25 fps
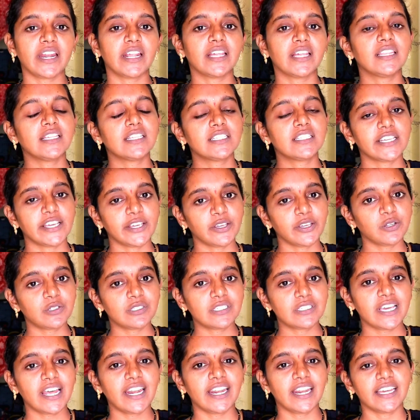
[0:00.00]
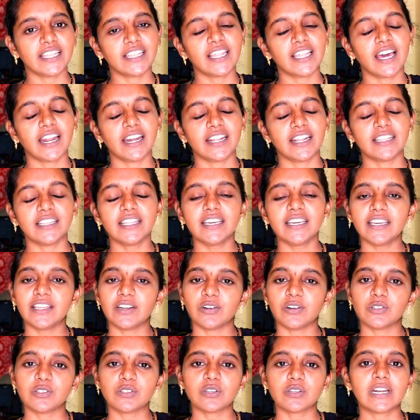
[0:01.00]
అనేది చేయొచ్చా లేదా అనేది
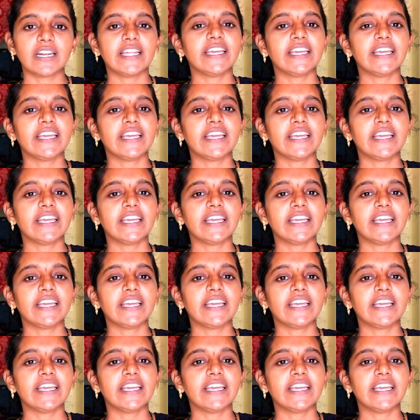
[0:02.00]
ఈరోజు